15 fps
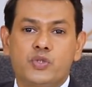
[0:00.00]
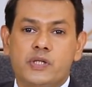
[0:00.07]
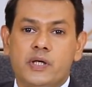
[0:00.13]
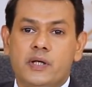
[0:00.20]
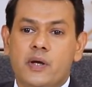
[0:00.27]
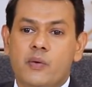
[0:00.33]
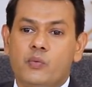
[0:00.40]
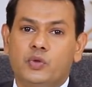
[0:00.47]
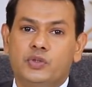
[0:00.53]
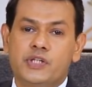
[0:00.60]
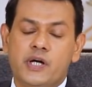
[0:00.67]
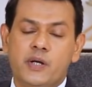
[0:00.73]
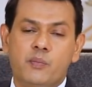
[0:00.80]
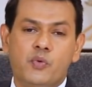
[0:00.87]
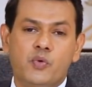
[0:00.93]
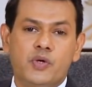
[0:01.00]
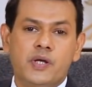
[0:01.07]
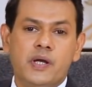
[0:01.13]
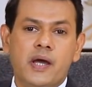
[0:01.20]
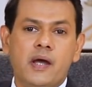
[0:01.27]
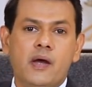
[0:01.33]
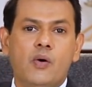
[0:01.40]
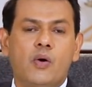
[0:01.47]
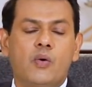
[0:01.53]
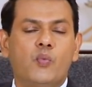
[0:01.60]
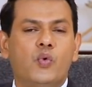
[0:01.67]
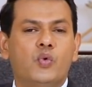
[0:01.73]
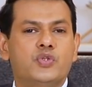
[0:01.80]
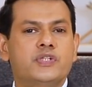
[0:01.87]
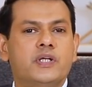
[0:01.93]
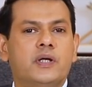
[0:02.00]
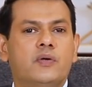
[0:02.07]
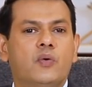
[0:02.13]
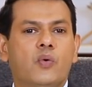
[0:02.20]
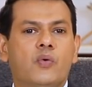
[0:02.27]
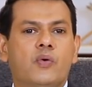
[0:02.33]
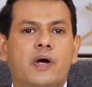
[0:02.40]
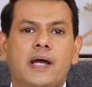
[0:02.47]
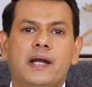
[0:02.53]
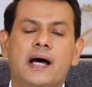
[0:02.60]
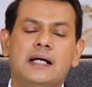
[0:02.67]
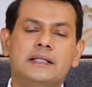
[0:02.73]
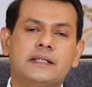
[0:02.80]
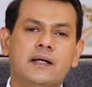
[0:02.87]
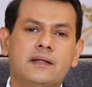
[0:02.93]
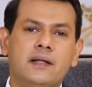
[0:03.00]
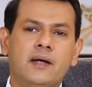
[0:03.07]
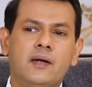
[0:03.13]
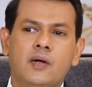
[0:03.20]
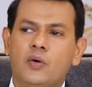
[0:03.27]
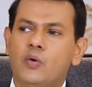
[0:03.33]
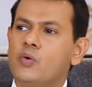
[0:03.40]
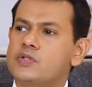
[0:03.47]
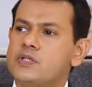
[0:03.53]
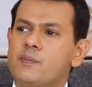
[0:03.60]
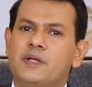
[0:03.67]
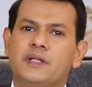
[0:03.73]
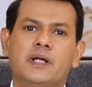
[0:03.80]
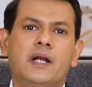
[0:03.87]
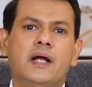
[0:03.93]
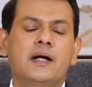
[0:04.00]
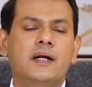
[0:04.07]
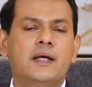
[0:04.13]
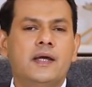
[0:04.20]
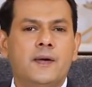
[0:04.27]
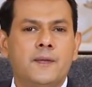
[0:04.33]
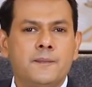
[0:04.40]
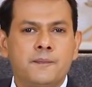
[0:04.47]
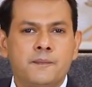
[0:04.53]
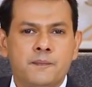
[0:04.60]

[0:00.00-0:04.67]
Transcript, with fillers: उसके लिए वो जड़ी बूटी है और वो उससे लोगों का इलाज करता है लोग समझते लकड़ी है